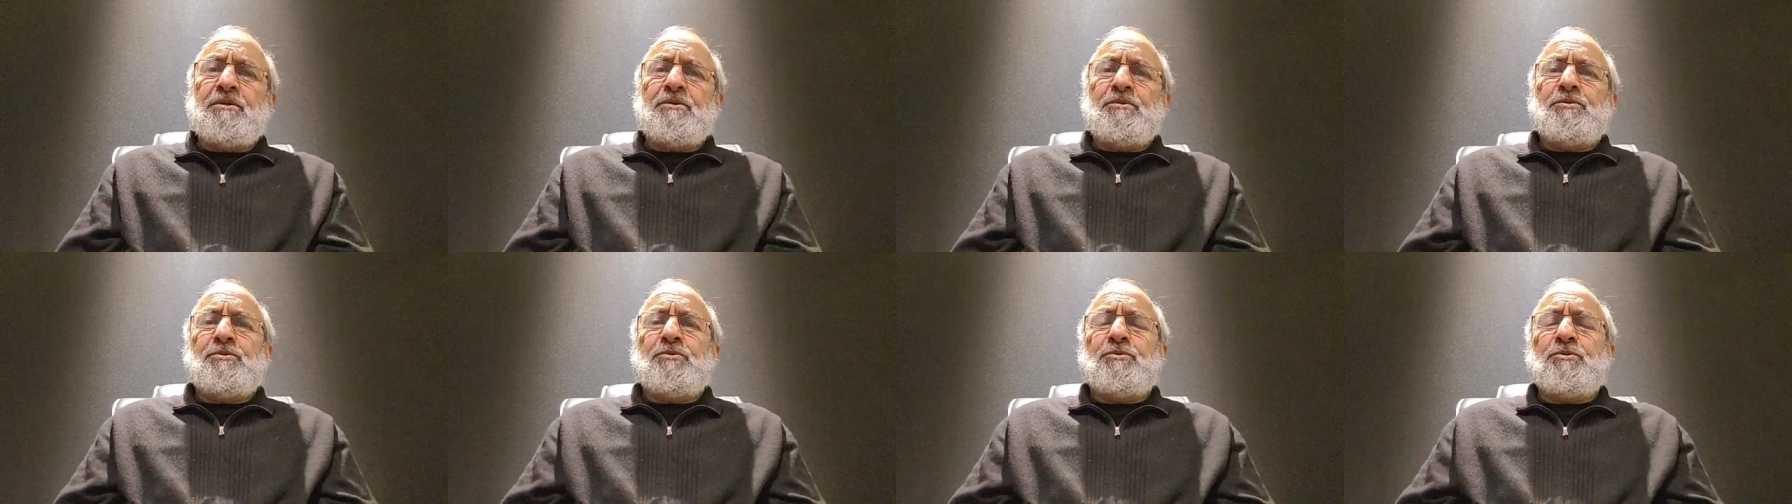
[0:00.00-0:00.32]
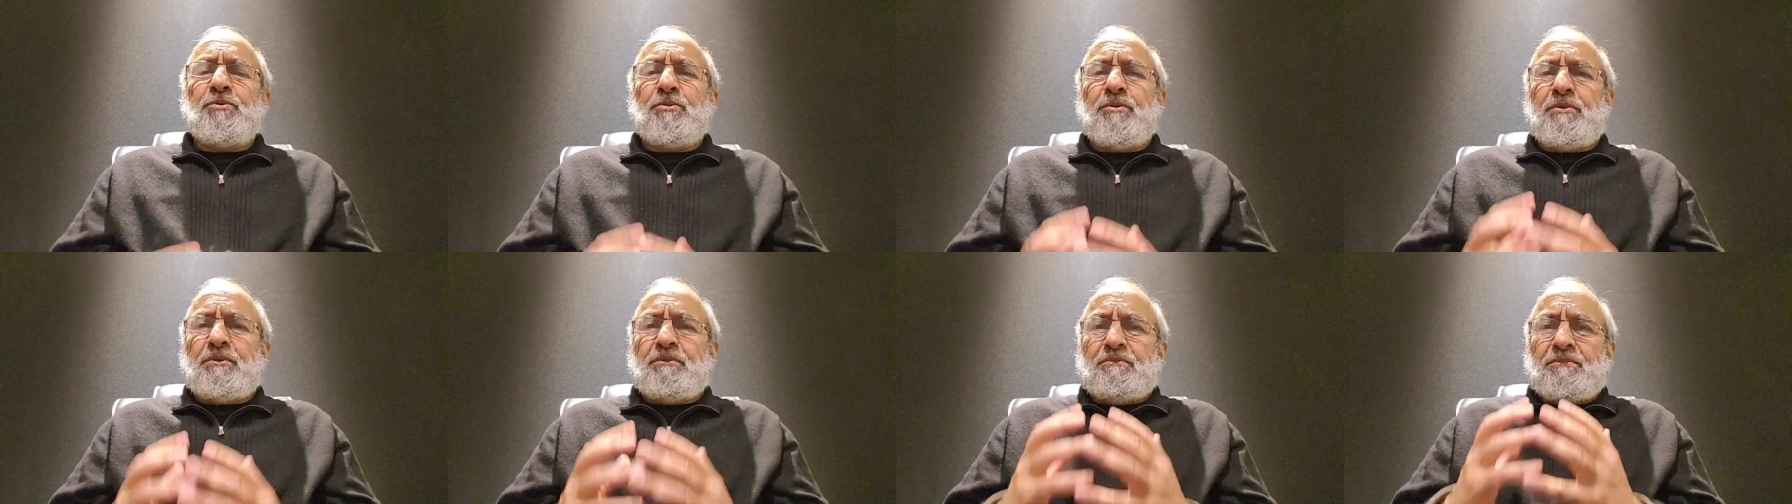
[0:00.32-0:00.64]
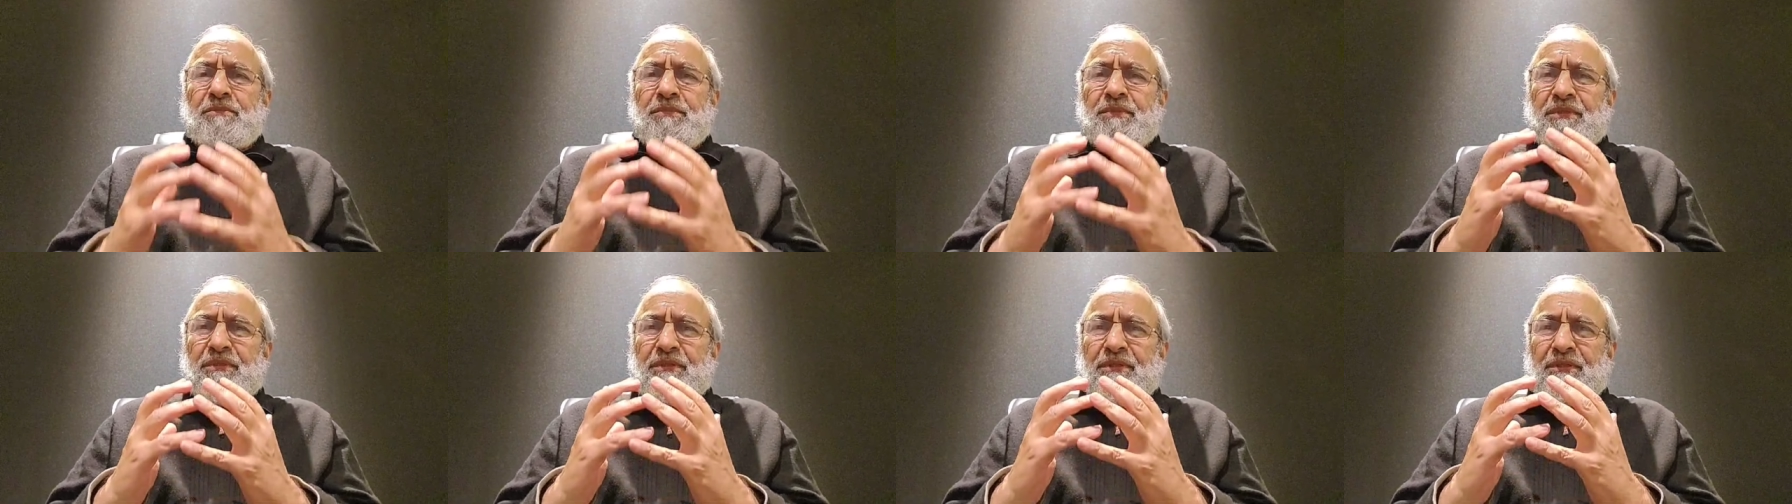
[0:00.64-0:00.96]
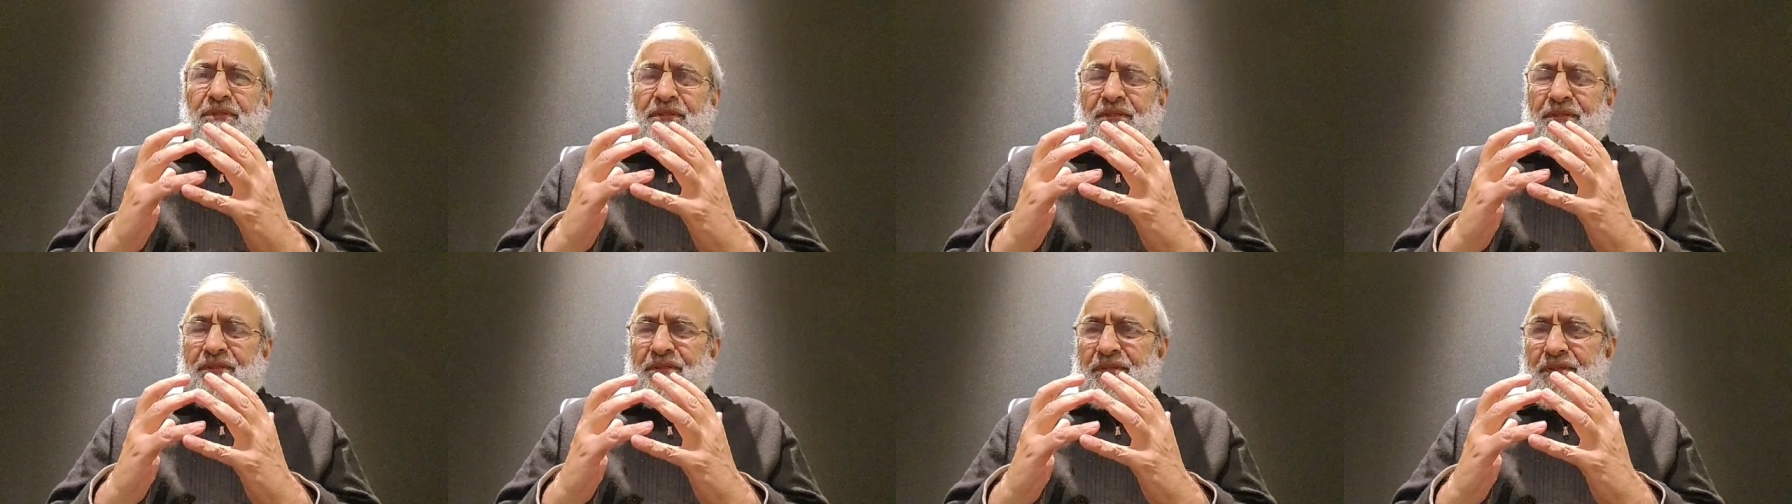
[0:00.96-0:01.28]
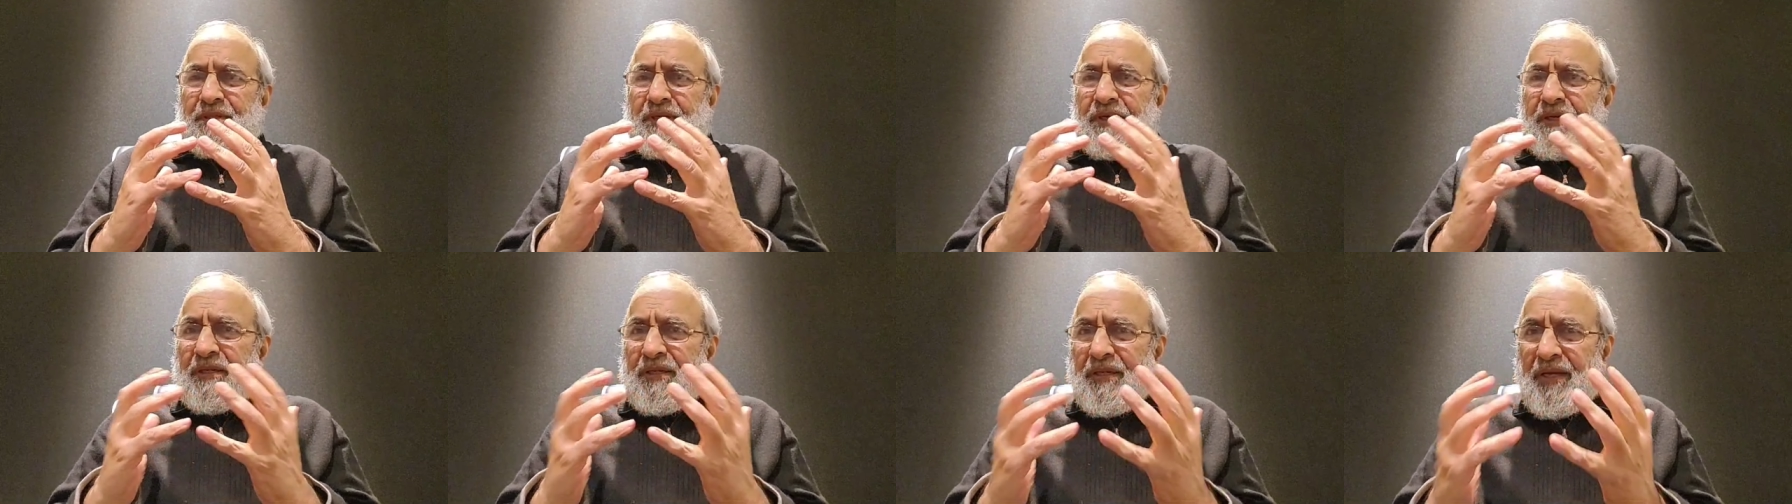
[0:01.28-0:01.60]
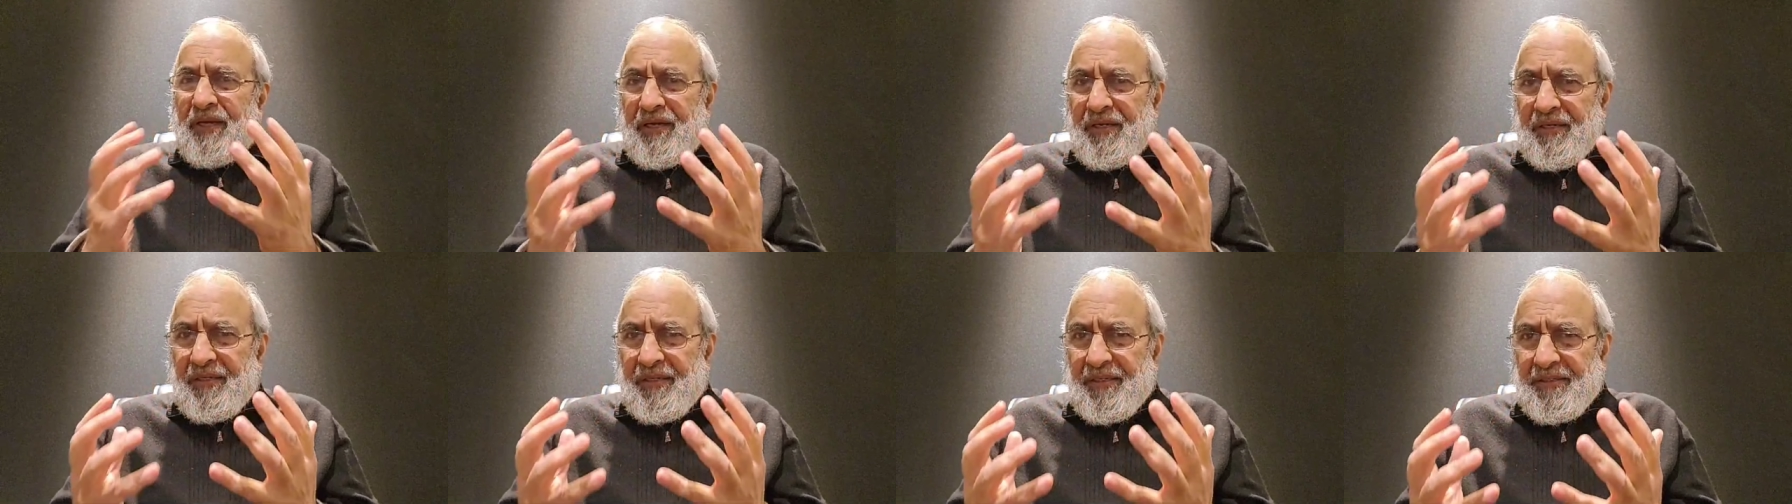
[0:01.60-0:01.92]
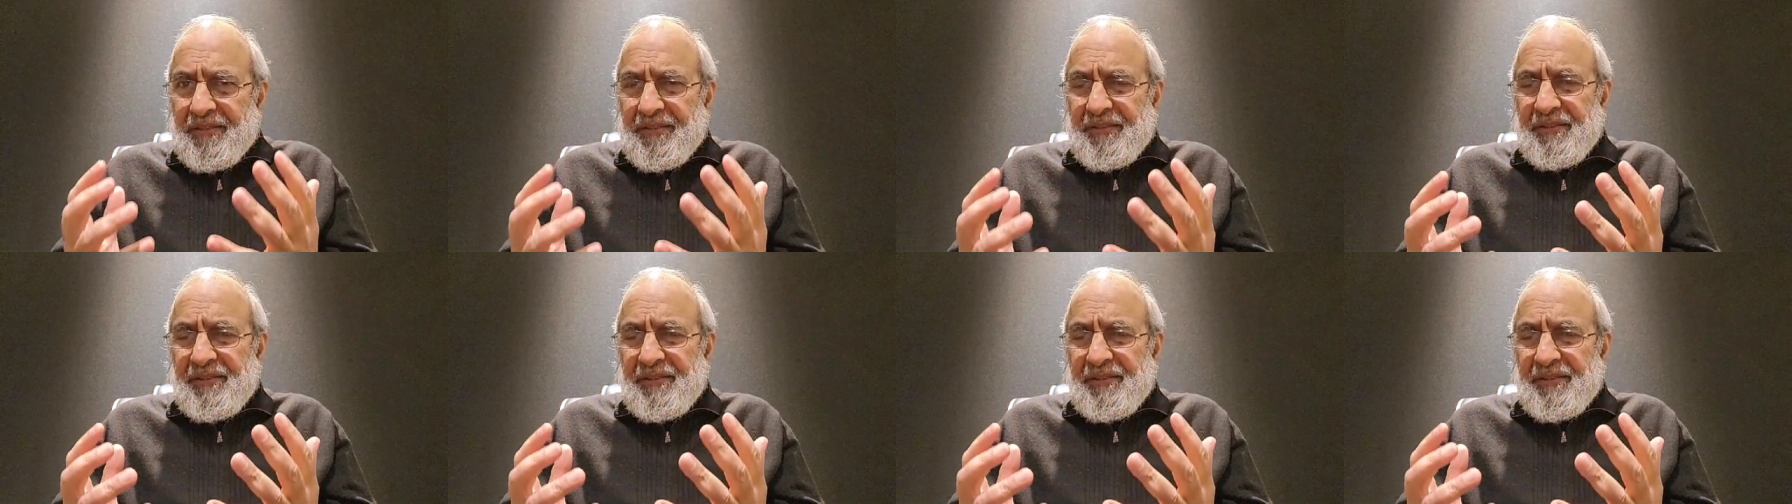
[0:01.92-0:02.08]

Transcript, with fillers: सो अल्लाह का